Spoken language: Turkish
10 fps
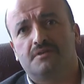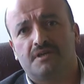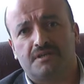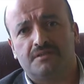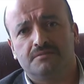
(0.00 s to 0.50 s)

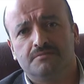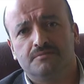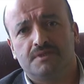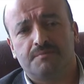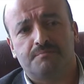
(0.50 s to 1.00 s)
kararın
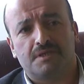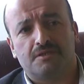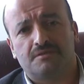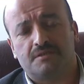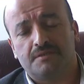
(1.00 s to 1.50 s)
e, iptal
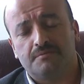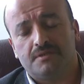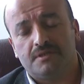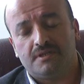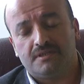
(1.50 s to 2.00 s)
etti,
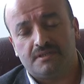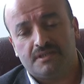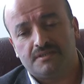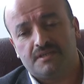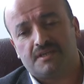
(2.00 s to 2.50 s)
e,
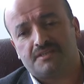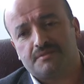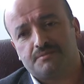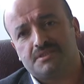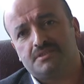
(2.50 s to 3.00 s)
edilen
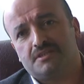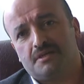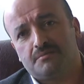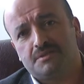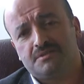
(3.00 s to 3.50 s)
dilekçemizin
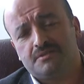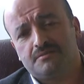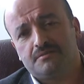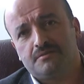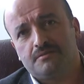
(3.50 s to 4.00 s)
cevabını
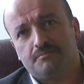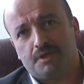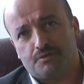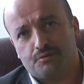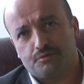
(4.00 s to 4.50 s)

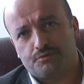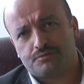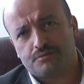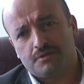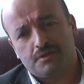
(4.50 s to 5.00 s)
bekliyoruz.